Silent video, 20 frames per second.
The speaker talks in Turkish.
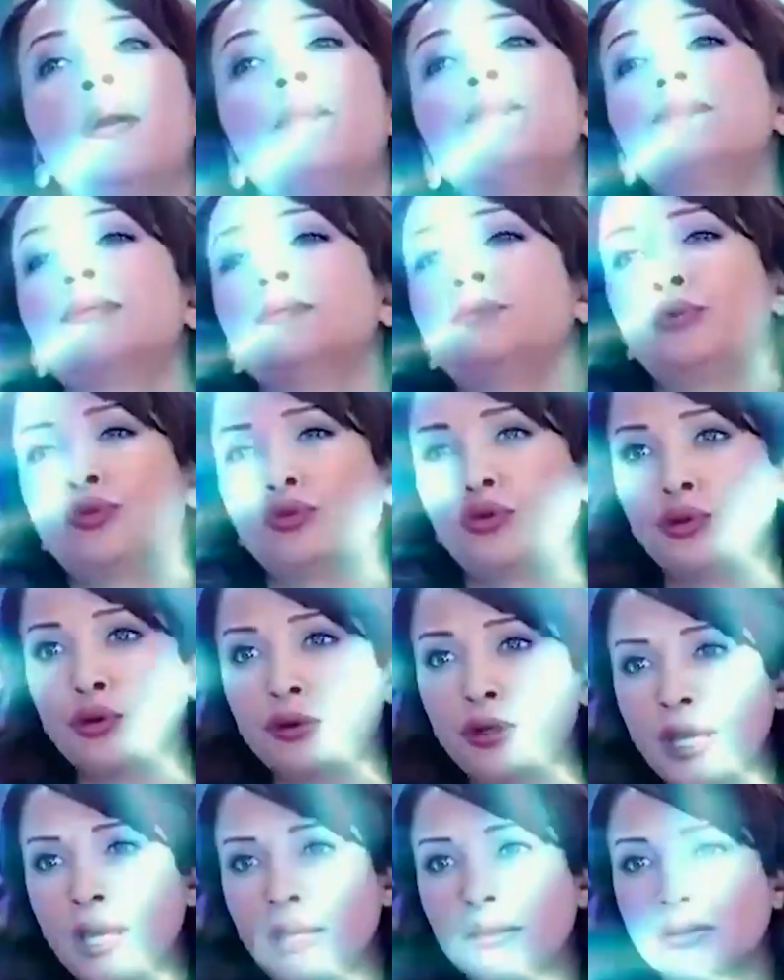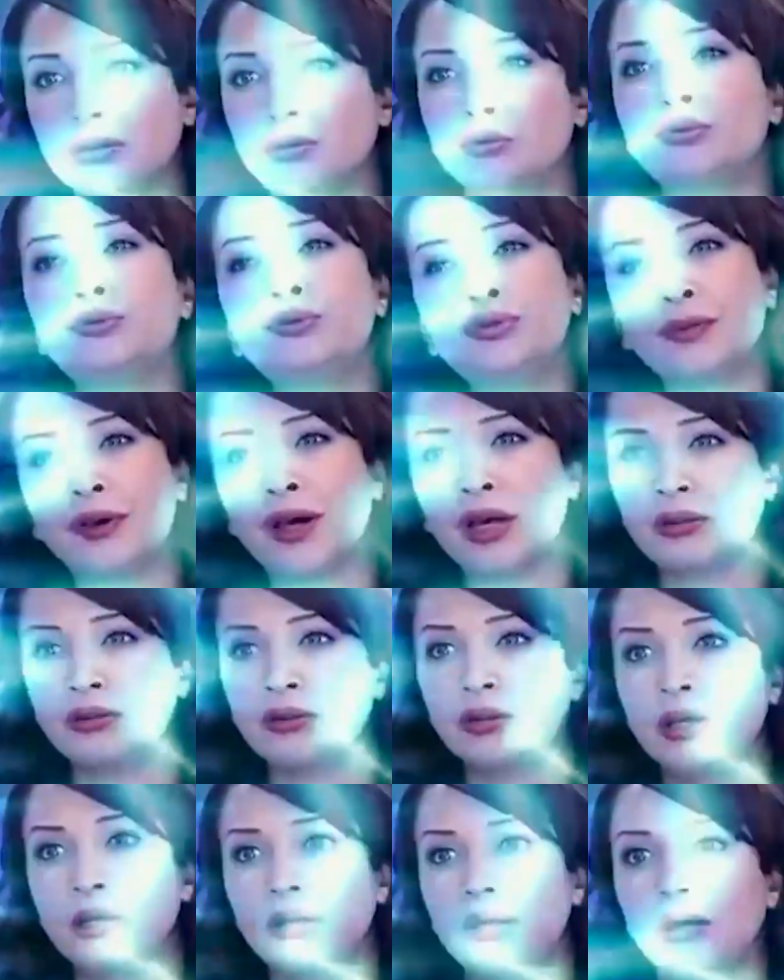Yapma bunu Şoker.
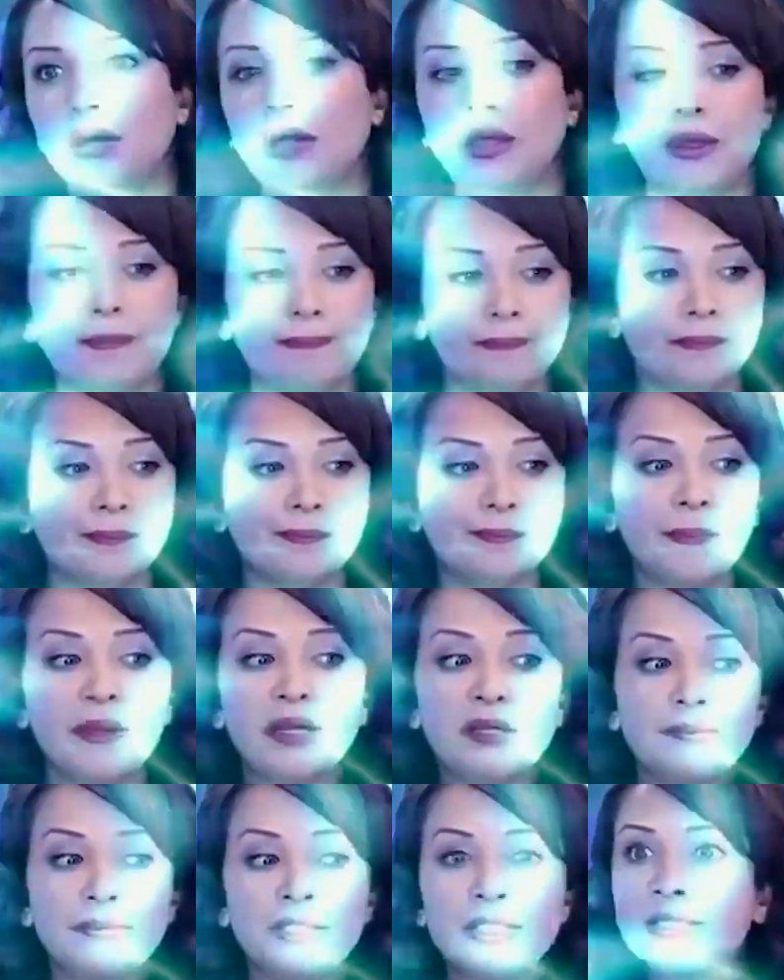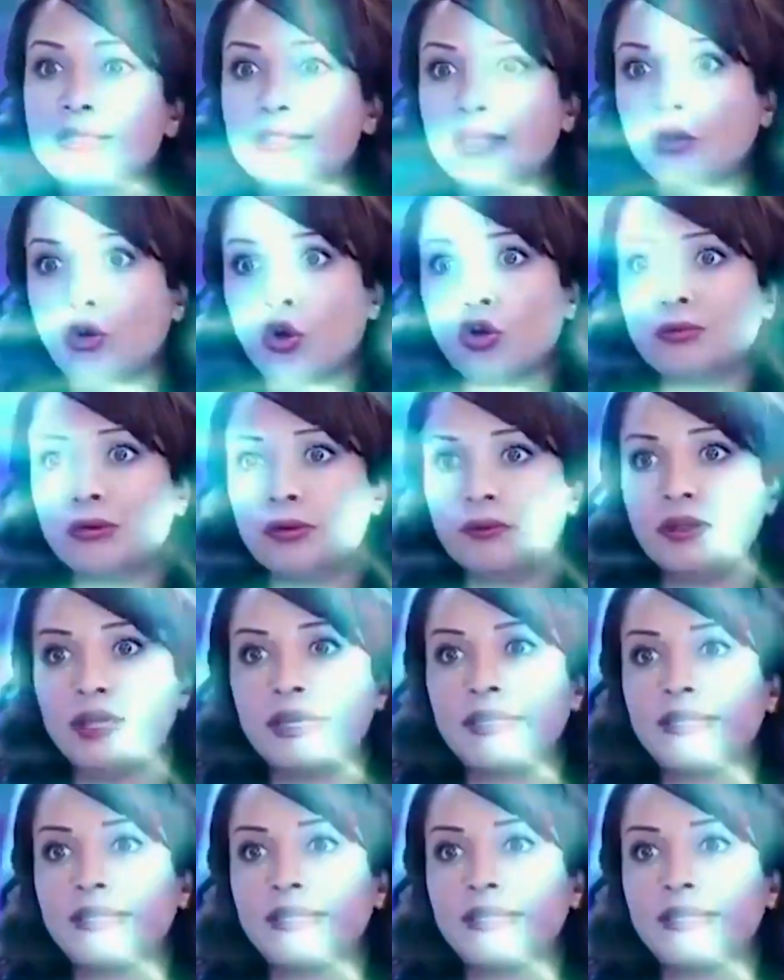Lütfen. Hem benim insan olmamı